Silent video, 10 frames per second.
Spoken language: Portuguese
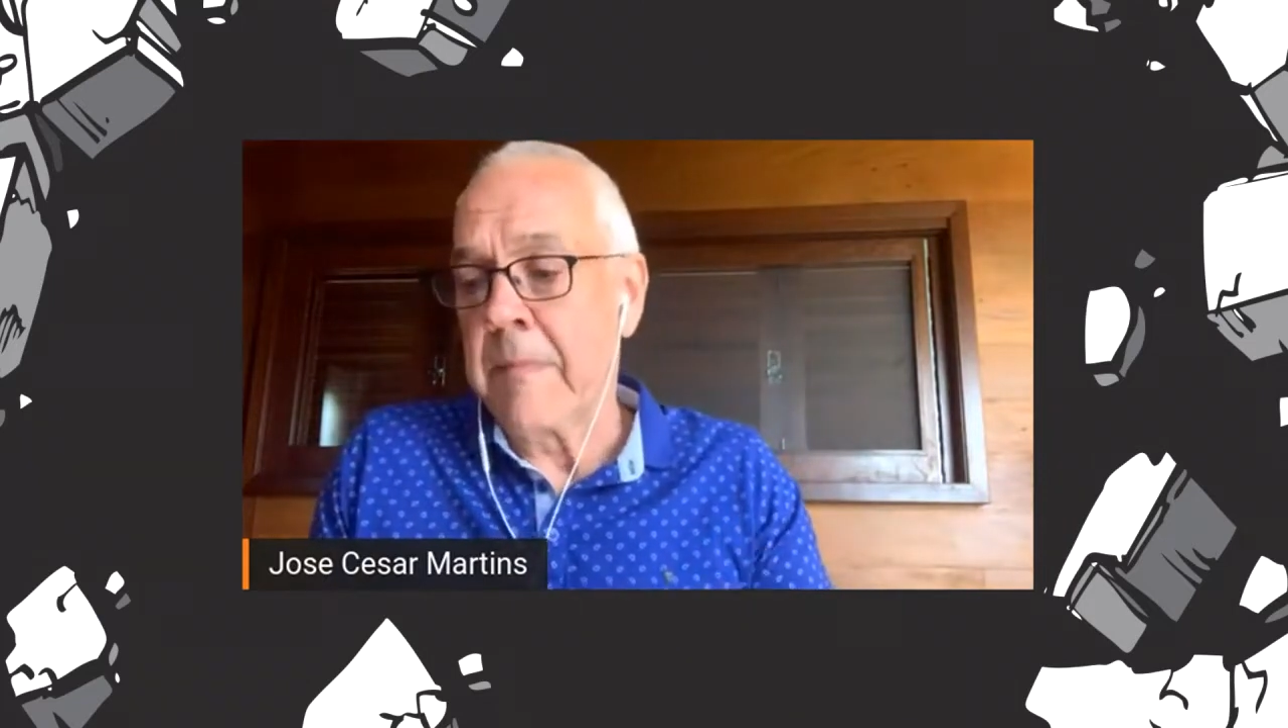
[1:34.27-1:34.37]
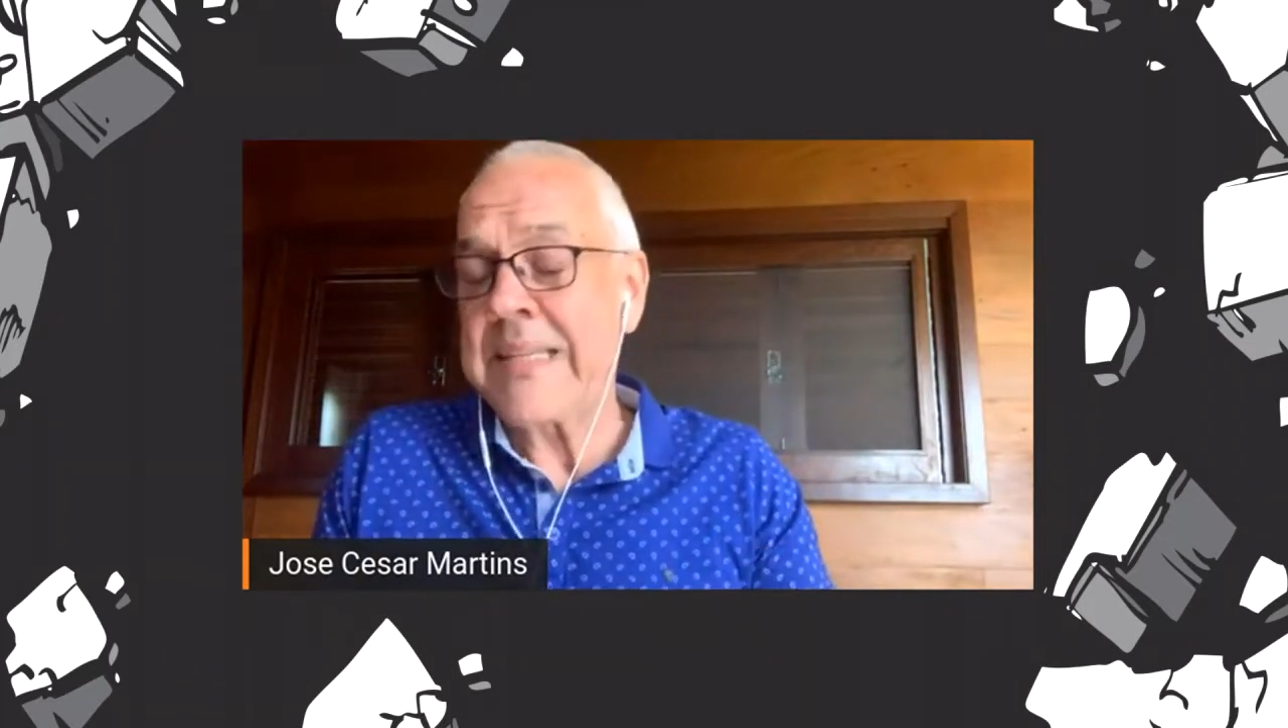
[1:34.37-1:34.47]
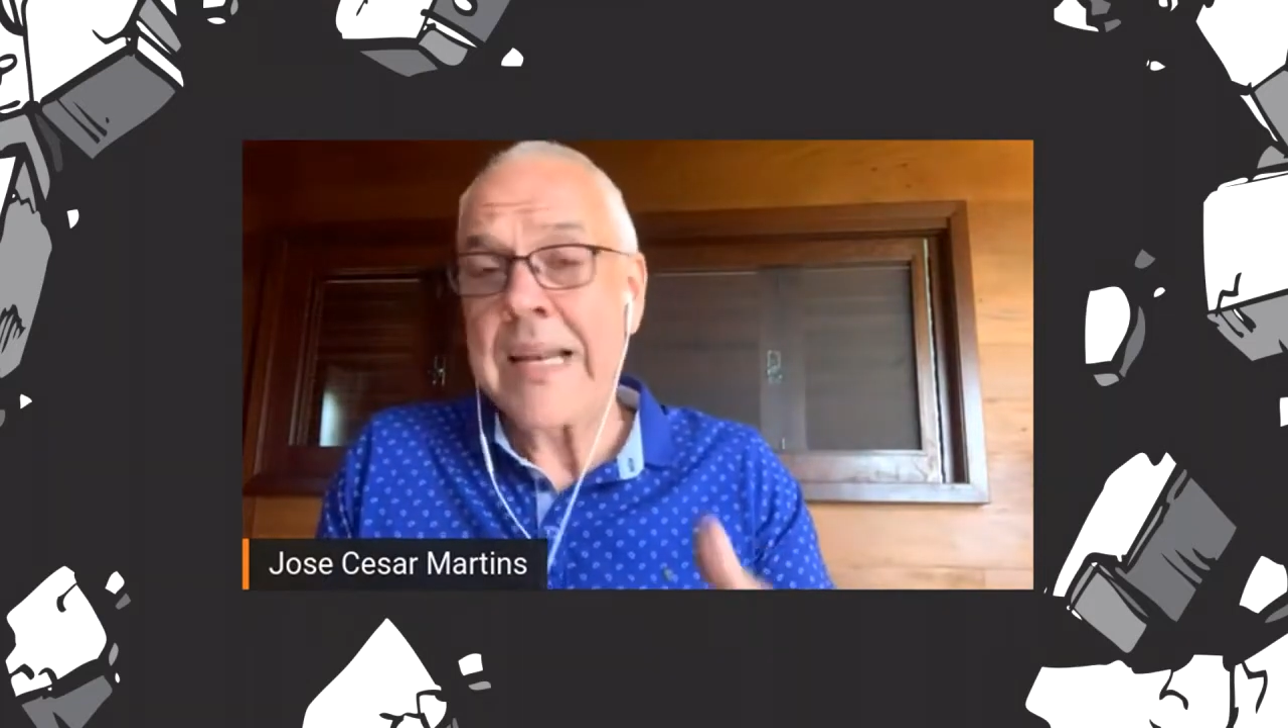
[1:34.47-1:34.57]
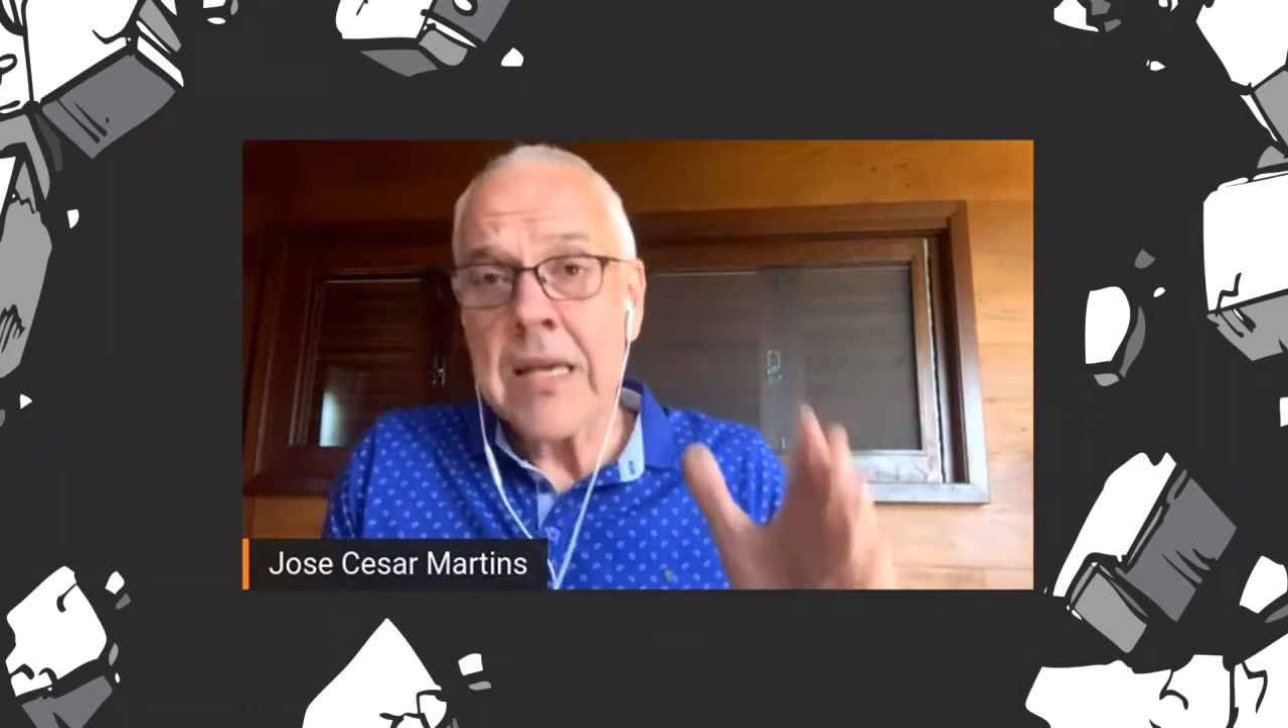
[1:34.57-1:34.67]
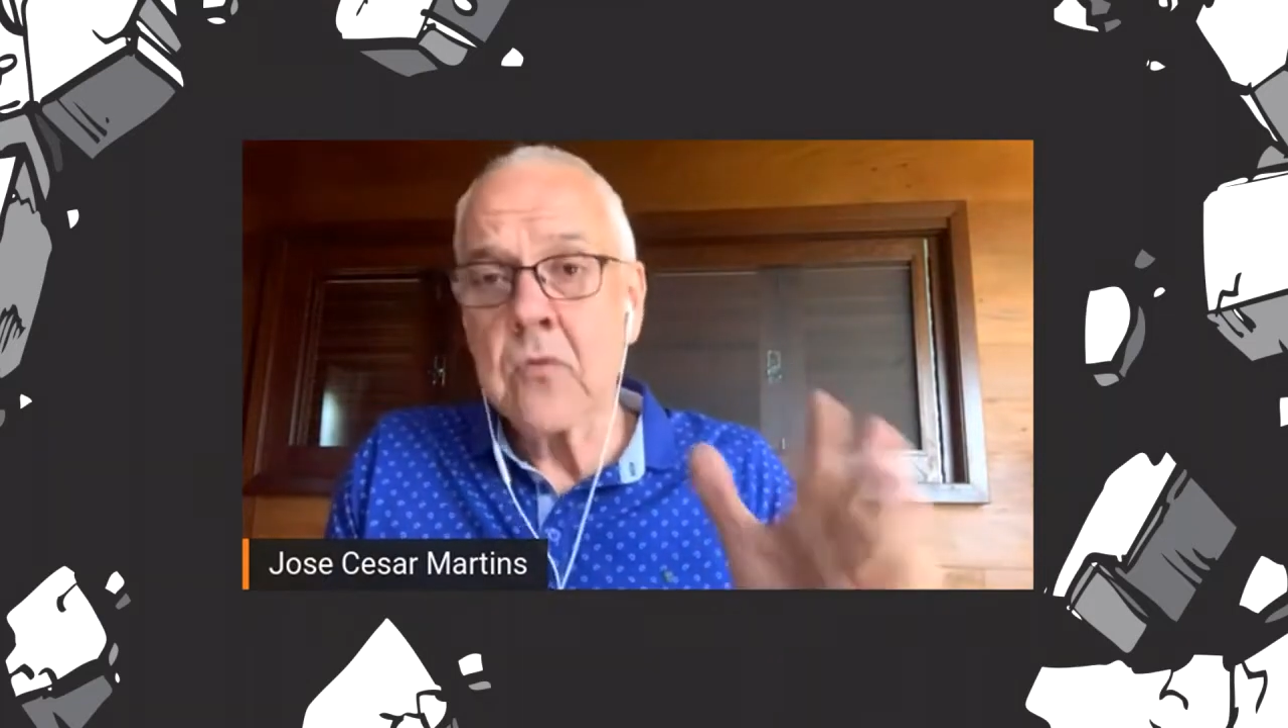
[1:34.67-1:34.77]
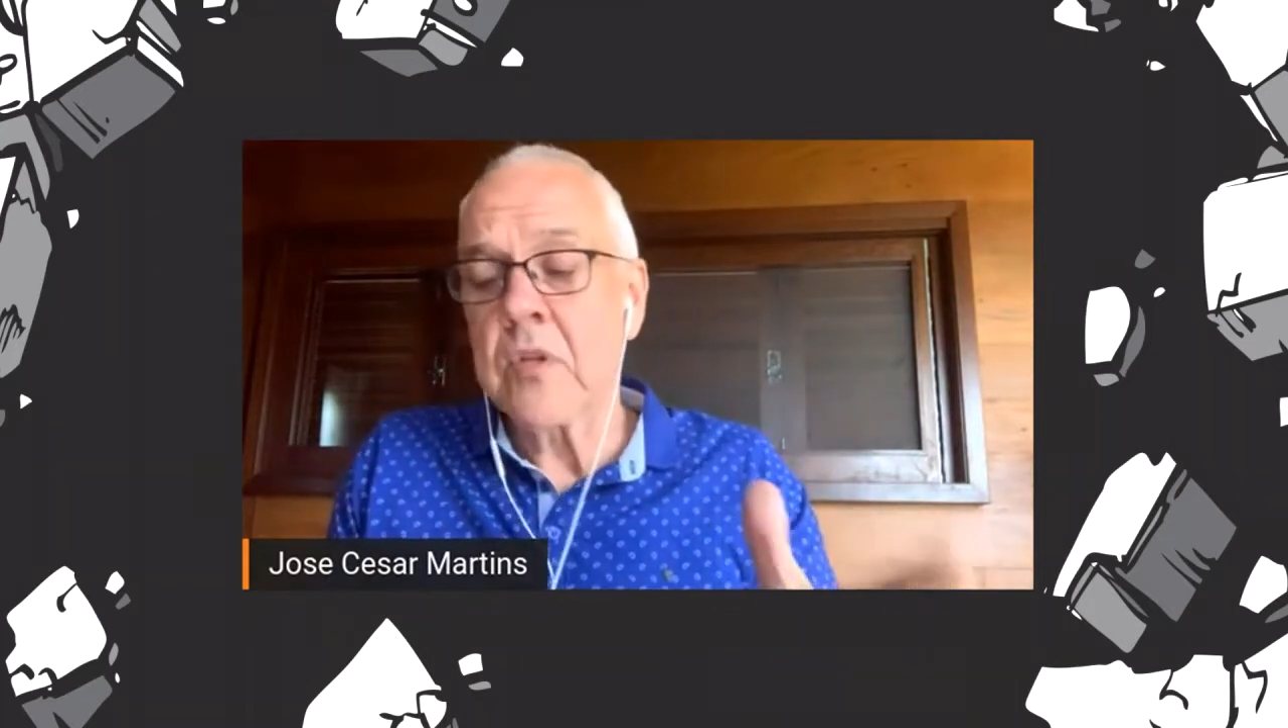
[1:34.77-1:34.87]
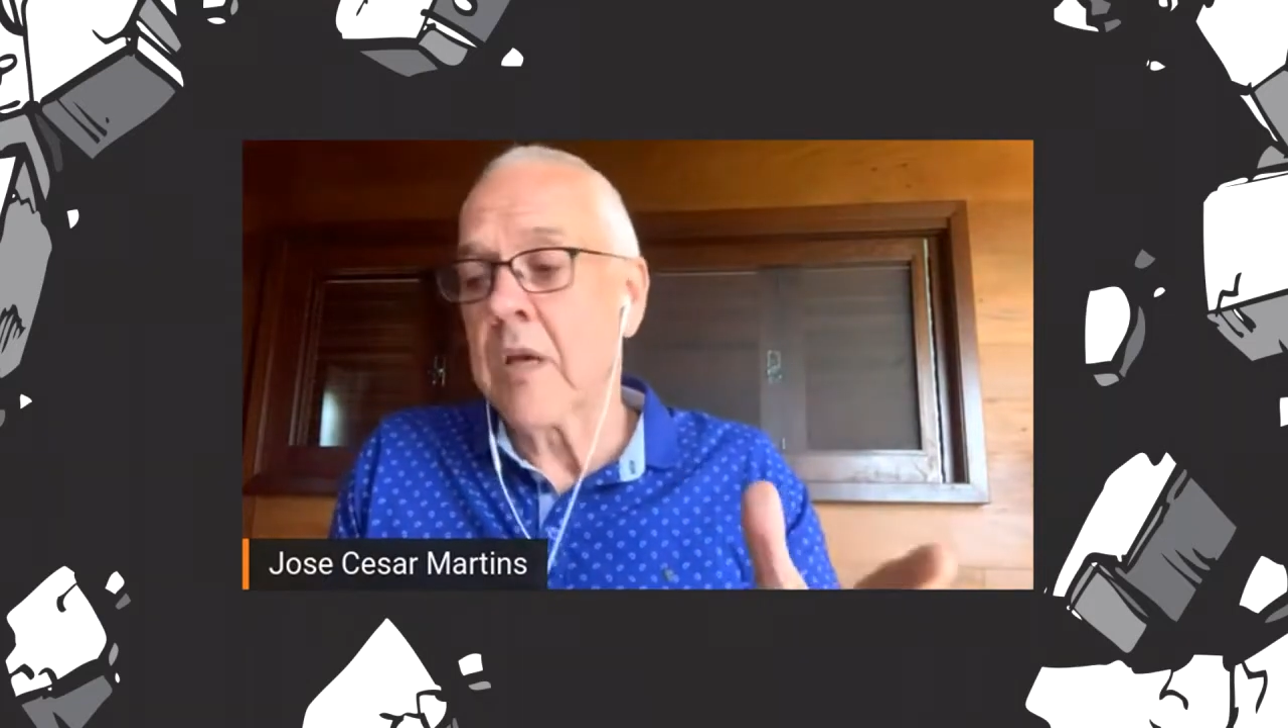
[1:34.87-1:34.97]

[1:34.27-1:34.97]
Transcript: Mas, além do